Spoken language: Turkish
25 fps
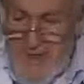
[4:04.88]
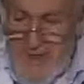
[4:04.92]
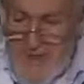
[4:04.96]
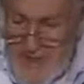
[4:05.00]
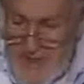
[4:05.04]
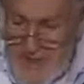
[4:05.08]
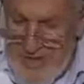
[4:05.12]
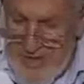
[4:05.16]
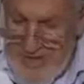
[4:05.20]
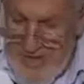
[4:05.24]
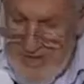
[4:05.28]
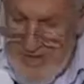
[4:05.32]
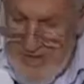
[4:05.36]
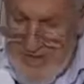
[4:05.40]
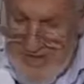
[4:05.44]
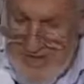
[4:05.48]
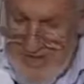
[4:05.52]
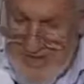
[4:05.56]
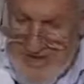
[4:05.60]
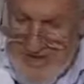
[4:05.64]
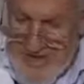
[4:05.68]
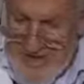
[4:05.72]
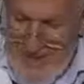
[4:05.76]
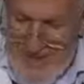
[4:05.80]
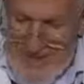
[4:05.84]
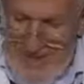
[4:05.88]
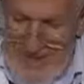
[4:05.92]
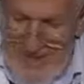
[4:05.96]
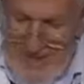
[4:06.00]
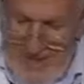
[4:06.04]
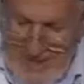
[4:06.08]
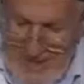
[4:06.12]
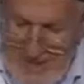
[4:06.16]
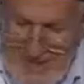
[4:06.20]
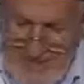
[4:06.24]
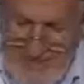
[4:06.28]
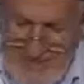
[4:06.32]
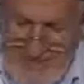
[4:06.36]
da irtihal
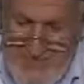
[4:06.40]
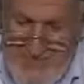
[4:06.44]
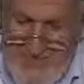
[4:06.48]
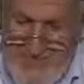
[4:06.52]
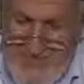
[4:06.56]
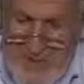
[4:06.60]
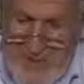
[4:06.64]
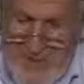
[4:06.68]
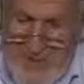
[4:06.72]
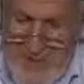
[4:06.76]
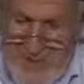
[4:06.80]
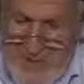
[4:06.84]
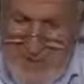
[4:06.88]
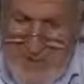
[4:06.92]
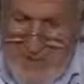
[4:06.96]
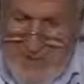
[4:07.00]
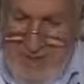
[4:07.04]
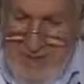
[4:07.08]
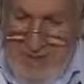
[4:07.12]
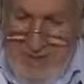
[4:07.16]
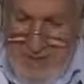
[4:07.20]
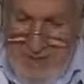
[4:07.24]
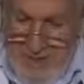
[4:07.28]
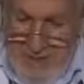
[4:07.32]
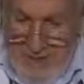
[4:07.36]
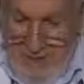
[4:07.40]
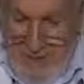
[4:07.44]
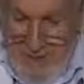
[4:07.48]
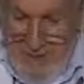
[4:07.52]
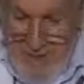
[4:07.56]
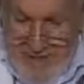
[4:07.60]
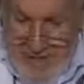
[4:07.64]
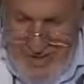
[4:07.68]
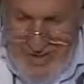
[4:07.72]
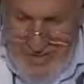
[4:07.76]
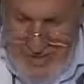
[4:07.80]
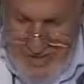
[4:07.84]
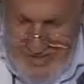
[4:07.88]
edince
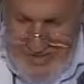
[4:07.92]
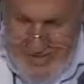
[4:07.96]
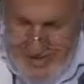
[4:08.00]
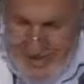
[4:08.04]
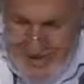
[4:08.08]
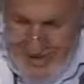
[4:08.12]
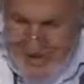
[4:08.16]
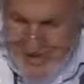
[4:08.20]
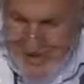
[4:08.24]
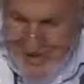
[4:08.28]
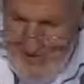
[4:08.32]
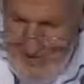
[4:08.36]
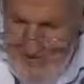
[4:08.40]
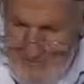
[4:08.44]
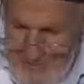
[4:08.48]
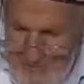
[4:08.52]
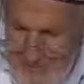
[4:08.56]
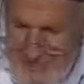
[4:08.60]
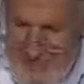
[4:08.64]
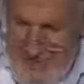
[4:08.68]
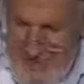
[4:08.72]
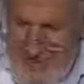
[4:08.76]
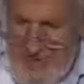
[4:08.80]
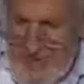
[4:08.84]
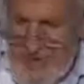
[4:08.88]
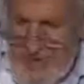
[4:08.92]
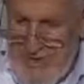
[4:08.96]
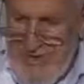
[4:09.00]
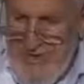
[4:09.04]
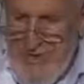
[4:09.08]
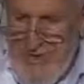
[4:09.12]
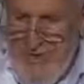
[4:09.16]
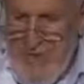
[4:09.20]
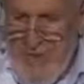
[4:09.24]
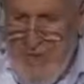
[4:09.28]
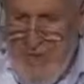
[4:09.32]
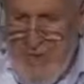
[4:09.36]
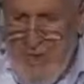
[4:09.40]
öyle diyor Peygamberimiz.
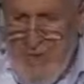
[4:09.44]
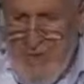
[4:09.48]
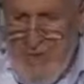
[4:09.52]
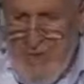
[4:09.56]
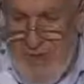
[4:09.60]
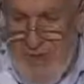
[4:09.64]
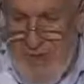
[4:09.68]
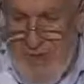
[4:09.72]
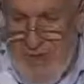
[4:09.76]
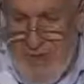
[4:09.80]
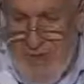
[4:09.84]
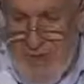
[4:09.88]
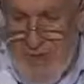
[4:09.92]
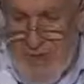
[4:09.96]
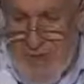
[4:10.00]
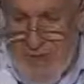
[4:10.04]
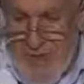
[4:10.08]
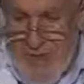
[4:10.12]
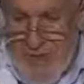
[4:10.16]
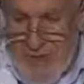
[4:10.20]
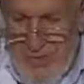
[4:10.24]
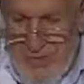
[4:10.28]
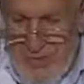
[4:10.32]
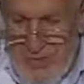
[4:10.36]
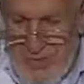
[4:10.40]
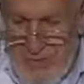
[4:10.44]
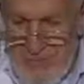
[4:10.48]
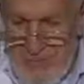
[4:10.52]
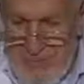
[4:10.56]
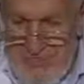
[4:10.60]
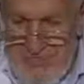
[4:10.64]
Toprağa gömüldü.